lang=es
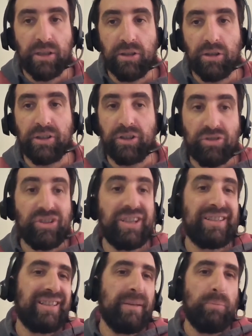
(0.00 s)
¿no?
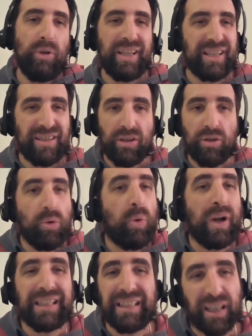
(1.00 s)
Entonces, que puedan hacerlo en
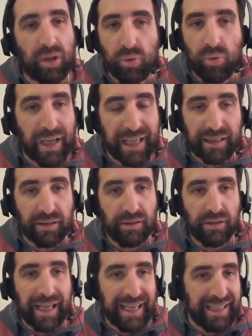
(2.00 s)
cualquier lugar
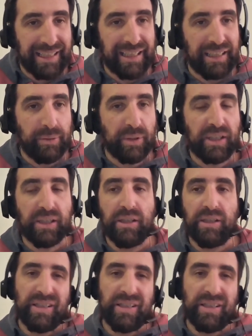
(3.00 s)
al aire libre,